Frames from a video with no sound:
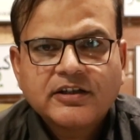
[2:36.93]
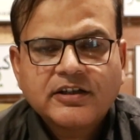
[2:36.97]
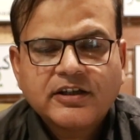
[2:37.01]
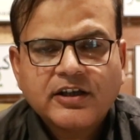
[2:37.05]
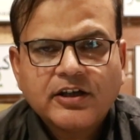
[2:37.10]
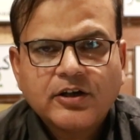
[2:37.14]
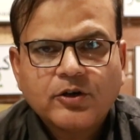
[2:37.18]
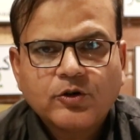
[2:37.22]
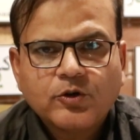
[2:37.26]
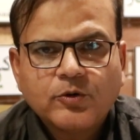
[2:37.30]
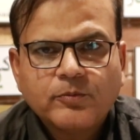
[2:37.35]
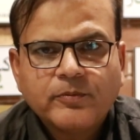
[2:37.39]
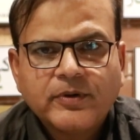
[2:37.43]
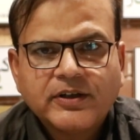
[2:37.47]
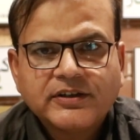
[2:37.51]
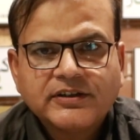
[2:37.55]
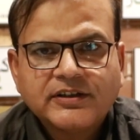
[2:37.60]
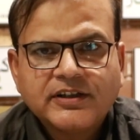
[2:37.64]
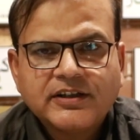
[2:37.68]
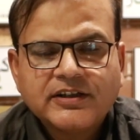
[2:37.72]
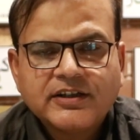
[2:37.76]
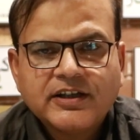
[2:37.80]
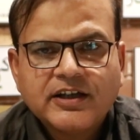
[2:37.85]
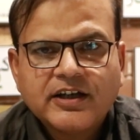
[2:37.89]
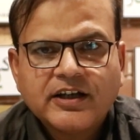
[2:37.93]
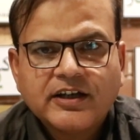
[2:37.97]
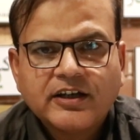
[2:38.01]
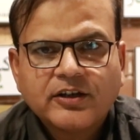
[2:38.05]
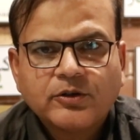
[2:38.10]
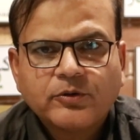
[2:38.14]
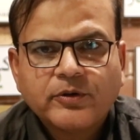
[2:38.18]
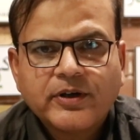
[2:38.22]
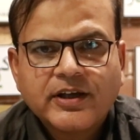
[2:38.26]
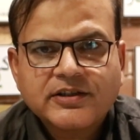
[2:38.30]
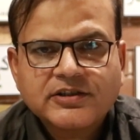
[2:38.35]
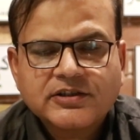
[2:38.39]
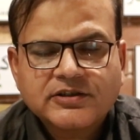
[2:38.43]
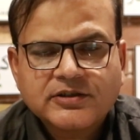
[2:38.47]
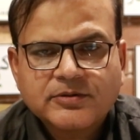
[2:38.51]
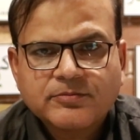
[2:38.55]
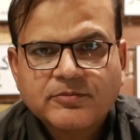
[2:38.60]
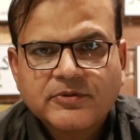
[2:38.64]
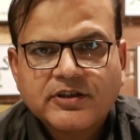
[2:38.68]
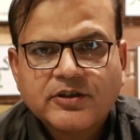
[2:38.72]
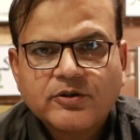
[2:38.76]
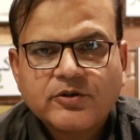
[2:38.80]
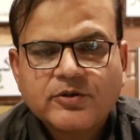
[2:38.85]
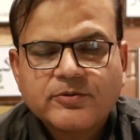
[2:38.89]
कि हुकूमत ने ये अगर कोई ऐसी
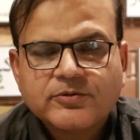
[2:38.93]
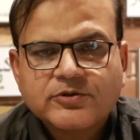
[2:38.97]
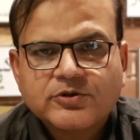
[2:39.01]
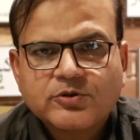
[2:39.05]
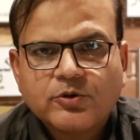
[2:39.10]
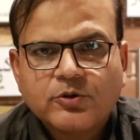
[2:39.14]
किस्म की कोई